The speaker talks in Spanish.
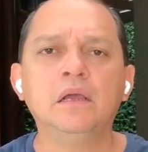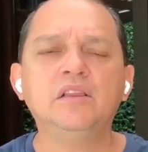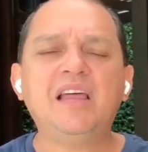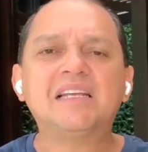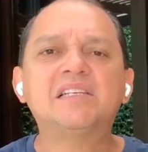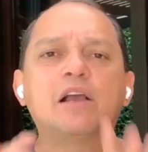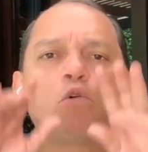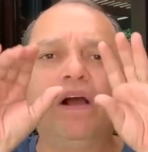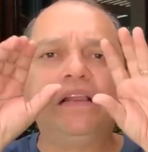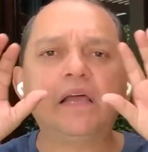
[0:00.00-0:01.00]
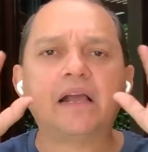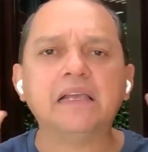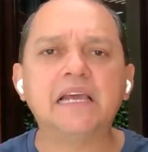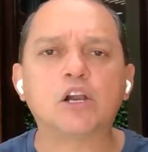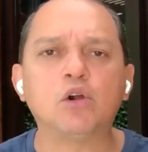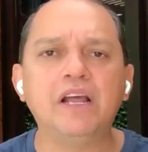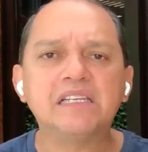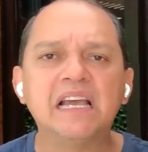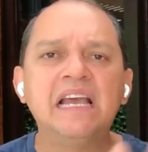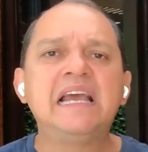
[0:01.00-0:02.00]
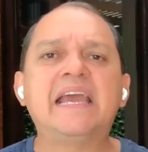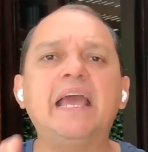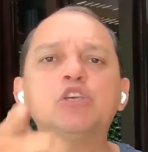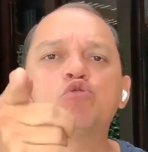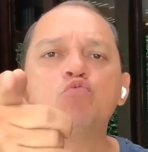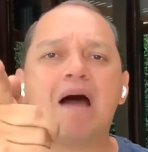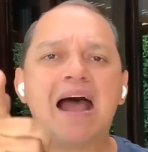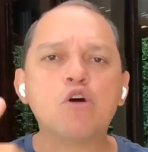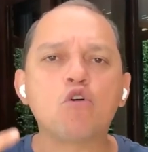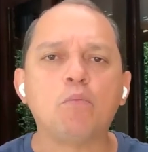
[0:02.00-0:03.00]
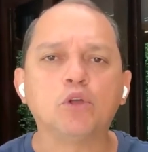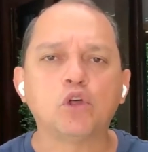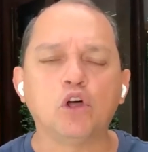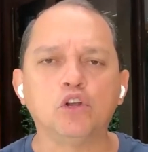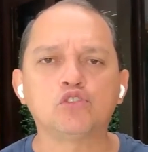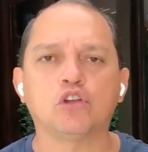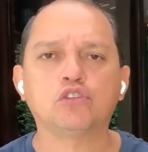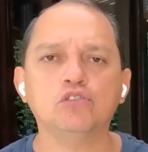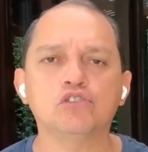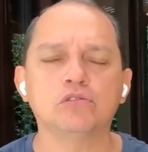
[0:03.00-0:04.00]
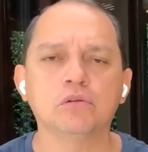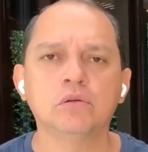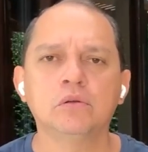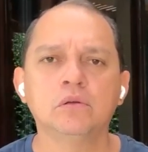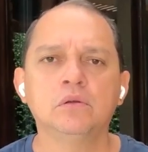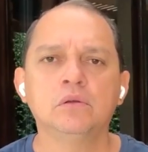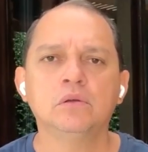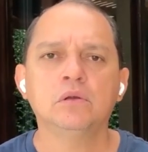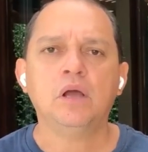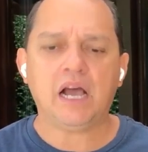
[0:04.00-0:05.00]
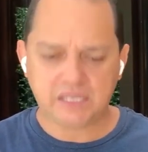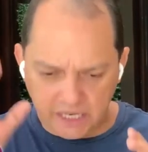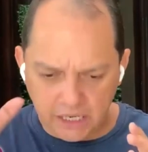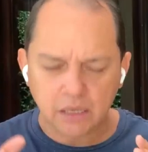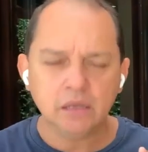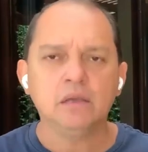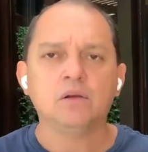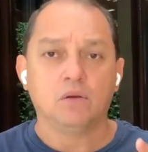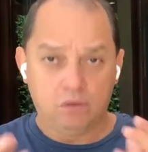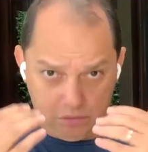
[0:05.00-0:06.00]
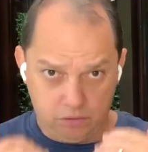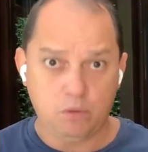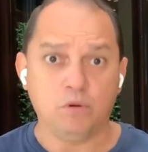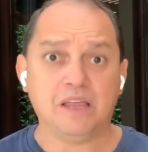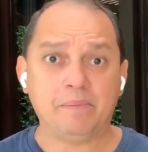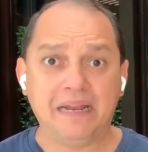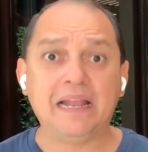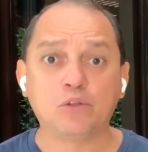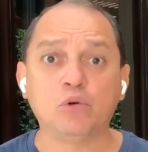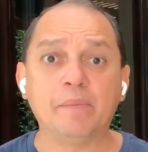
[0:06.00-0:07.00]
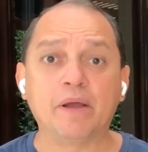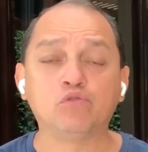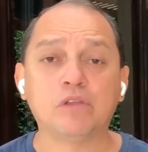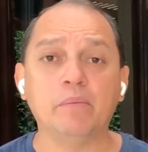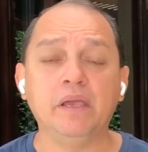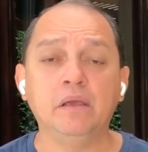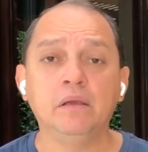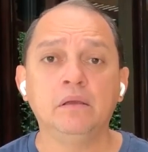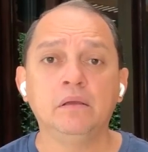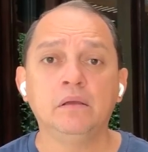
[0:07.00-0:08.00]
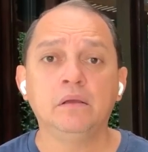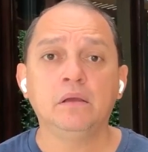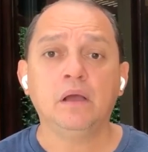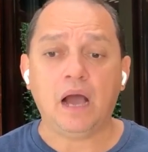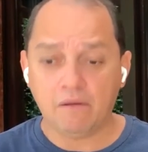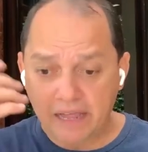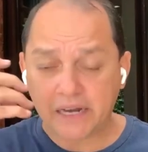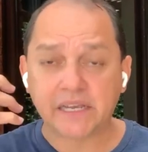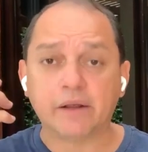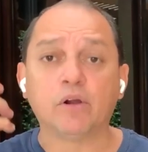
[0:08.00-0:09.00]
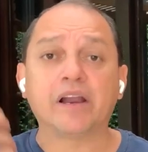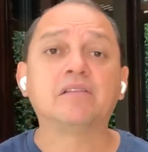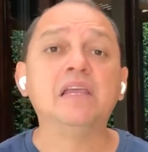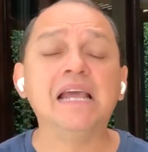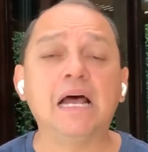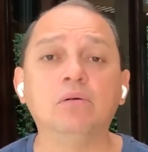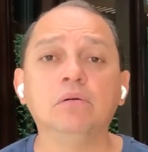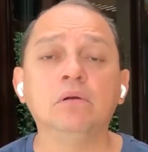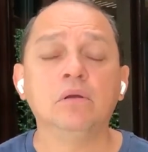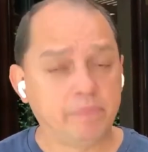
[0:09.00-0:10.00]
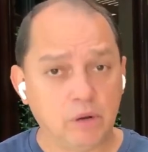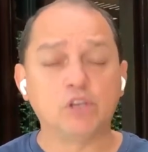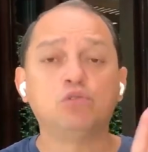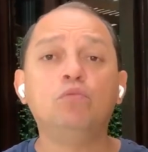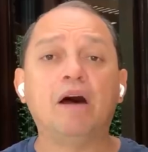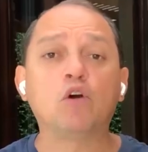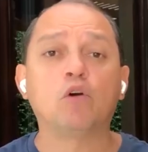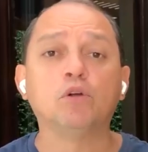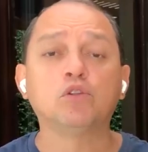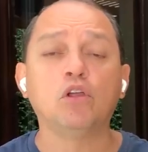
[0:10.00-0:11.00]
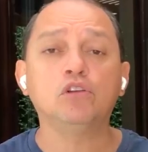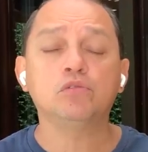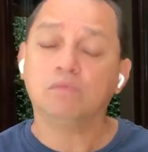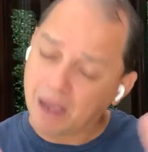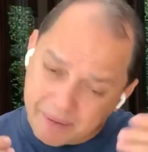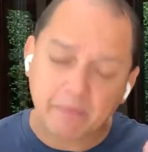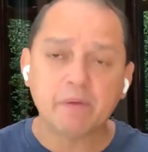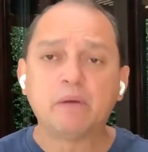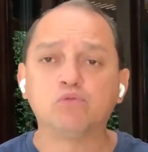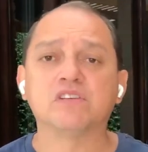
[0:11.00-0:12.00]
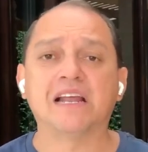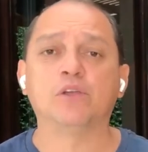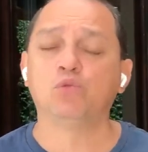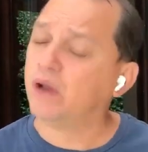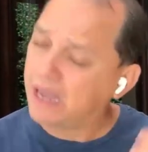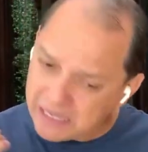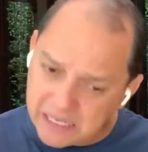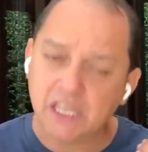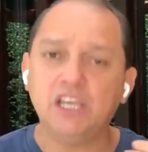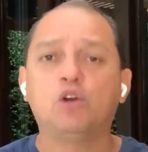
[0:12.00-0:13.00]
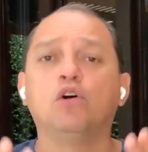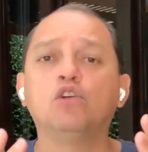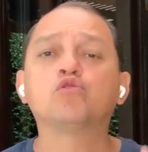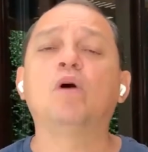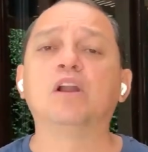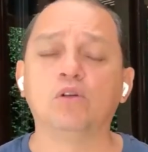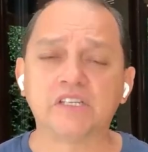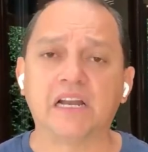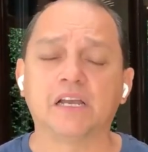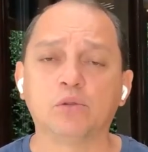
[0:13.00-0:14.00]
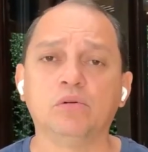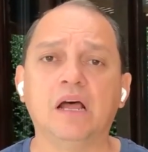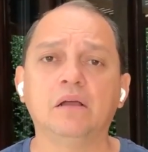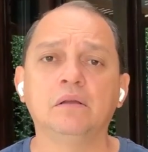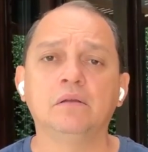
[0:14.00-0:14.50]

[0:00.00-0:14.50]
darse cuenta que hay errores, que es humano como todos nosotros. Así, como también lectura me gusta a mí, hable del cerebro reptiliano, pero que es un humano como todos. A mí también me gusta esa lectura y conozco algo de esa lectura,